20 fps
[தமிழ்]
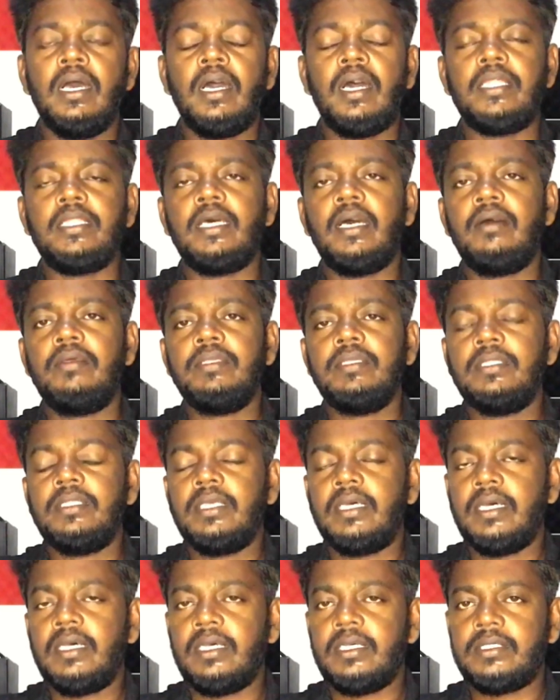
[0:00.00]
அதாவது
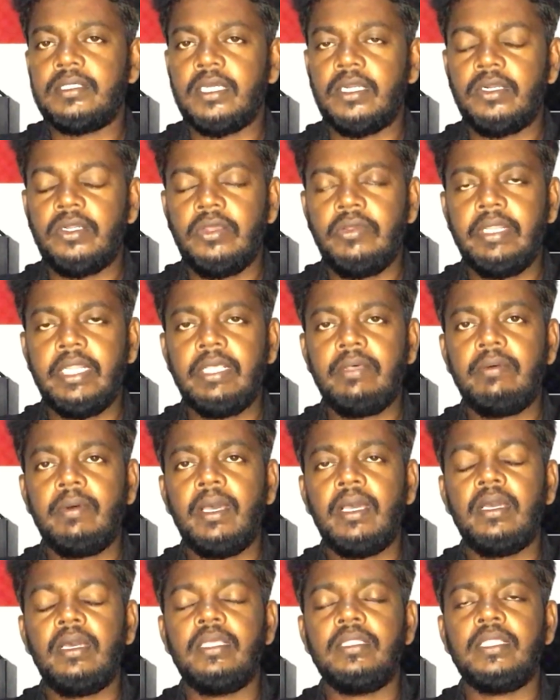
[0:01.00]
இந்த
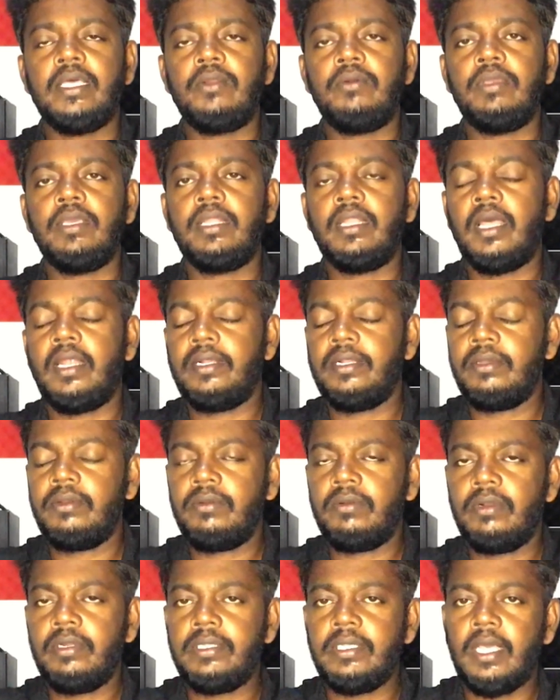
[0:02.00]
சட்டவிரோதமாக தன்னுடைய
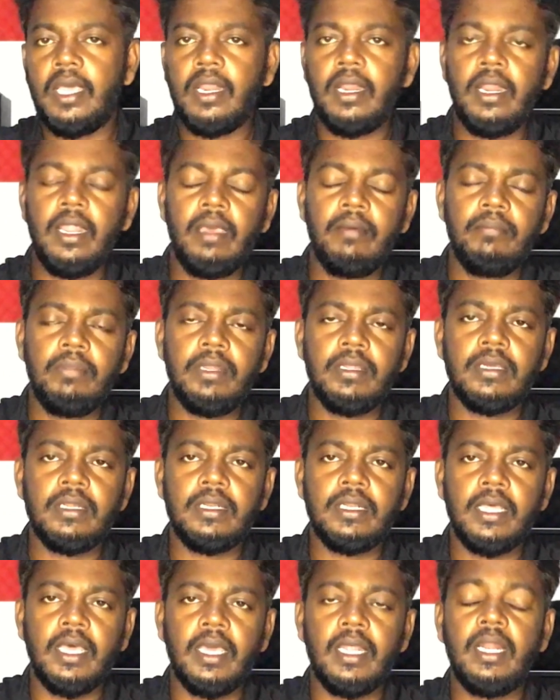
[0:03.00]
நாட்டுக்குள் யாரெல்லாம்
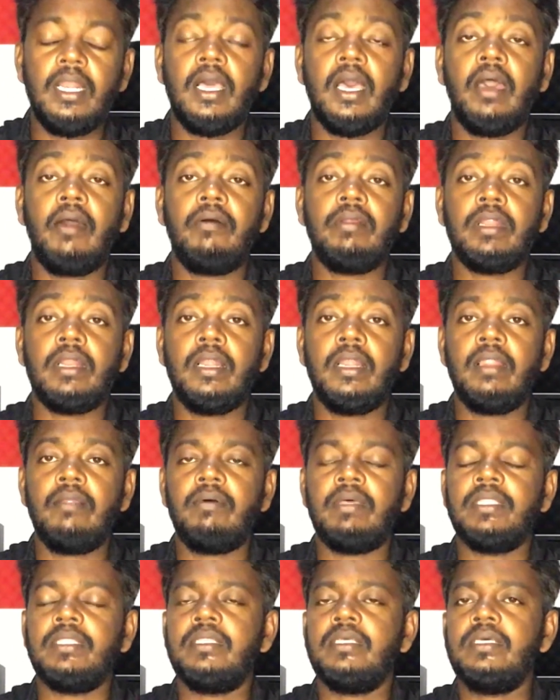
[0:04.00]
வருகின்றார்கள் அவர்கள்
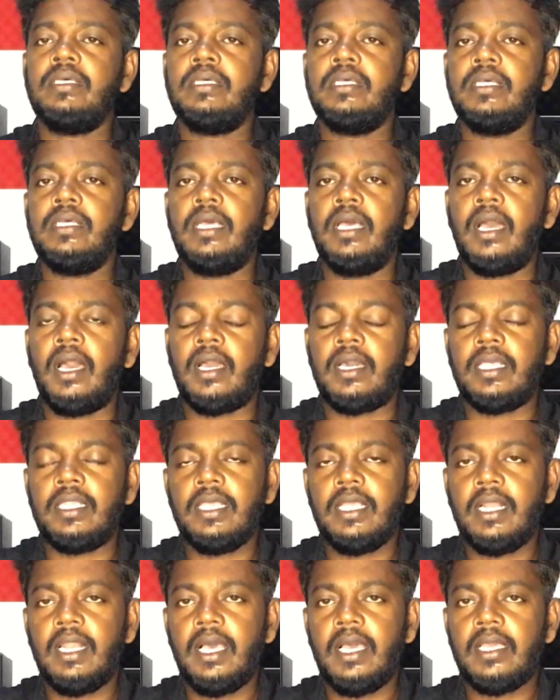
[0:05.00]
வந்து
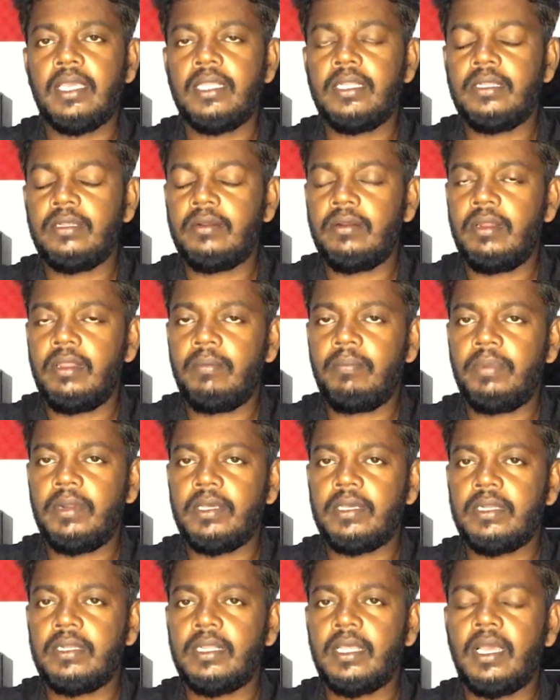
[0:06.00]
அகதிகளாக
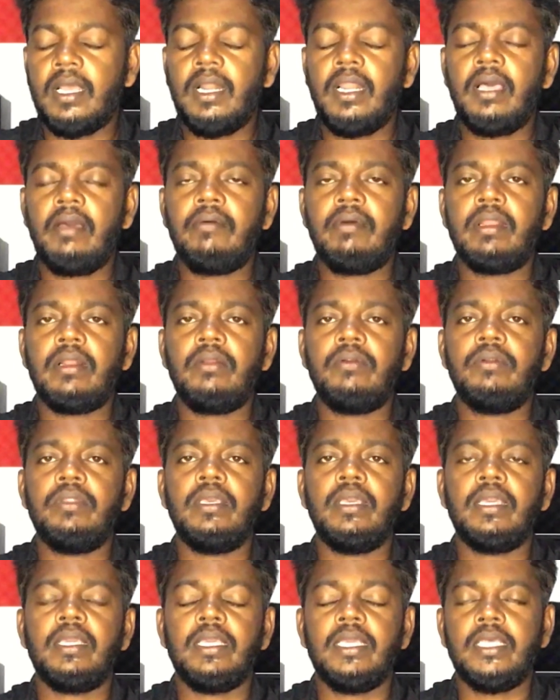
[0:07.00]
ஏற்றுக்கொள்ளப்படுகின்றார்கள்
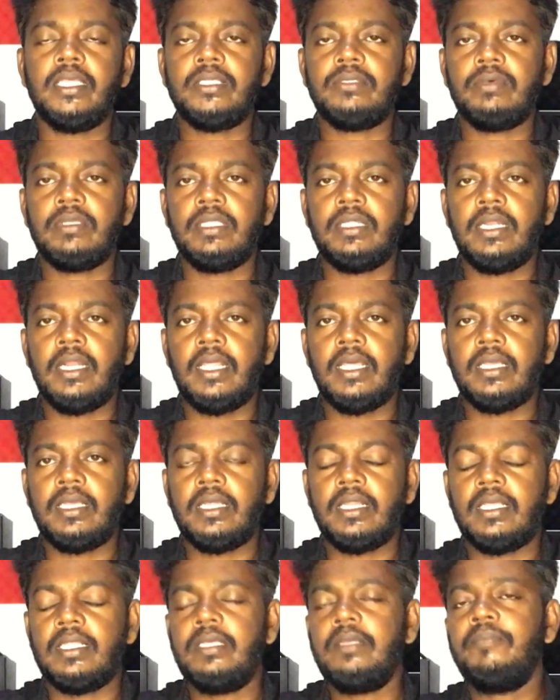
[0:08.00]
அவர்களுடைய கேஸ் வந்து
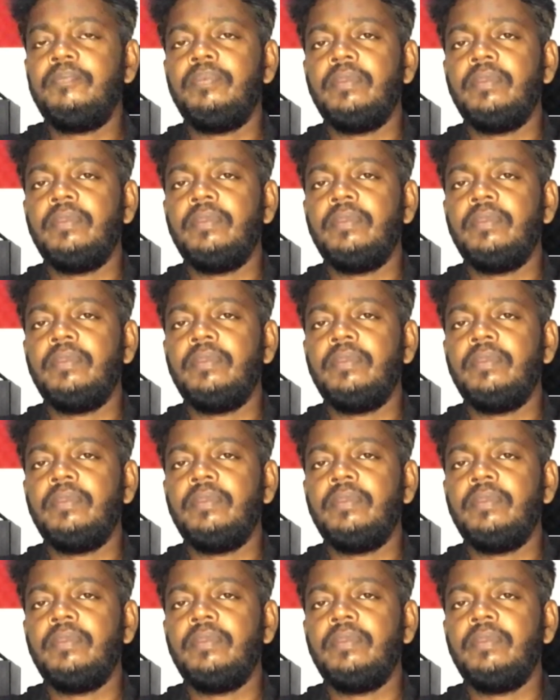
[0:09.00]
நடக்கிறது